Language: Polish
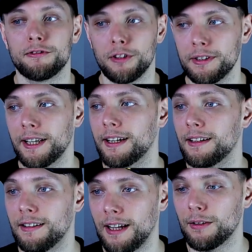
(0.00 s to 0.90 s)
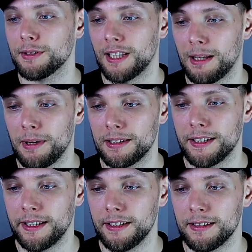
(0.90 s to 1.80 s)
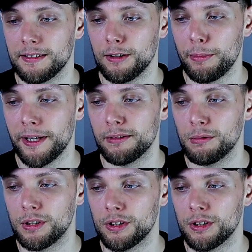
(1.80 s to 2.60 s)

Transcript: wątek Lalo Salamanki dobiegł